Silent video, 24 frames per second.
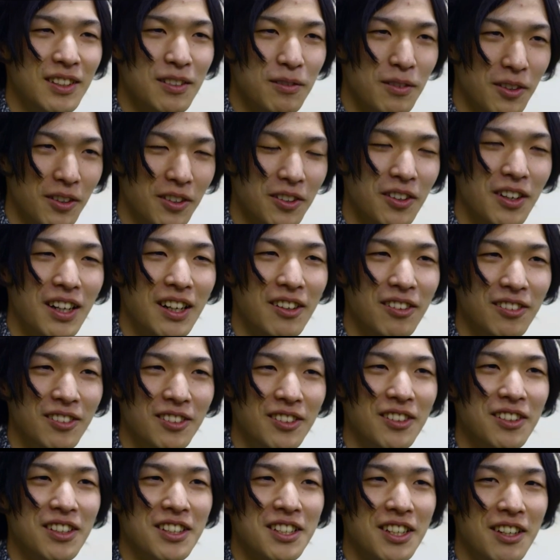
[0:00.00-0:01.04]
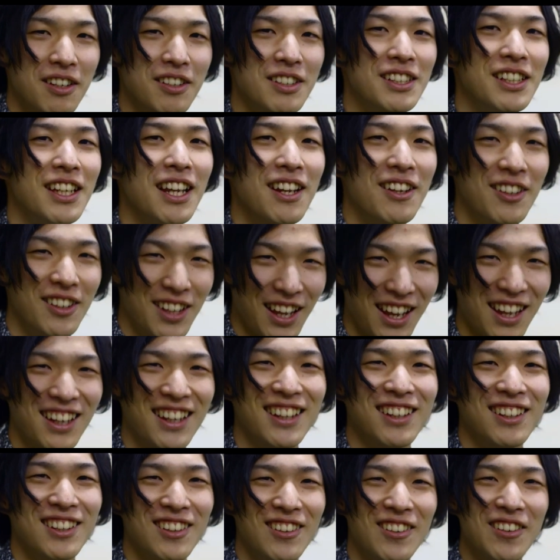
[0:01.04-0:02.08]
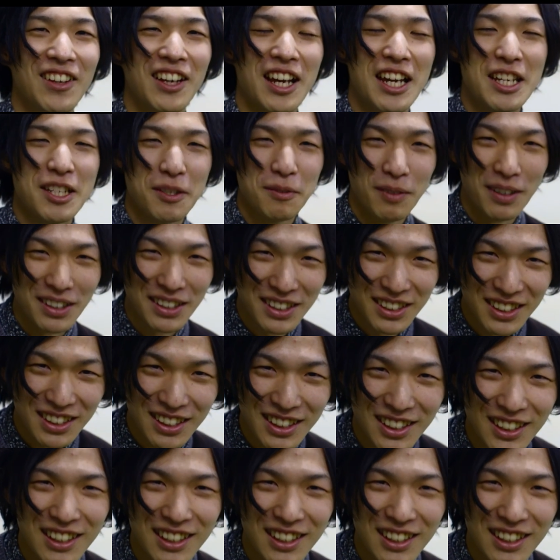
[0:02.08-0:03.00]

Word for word: 僕は本当に幸せなのでお願いします。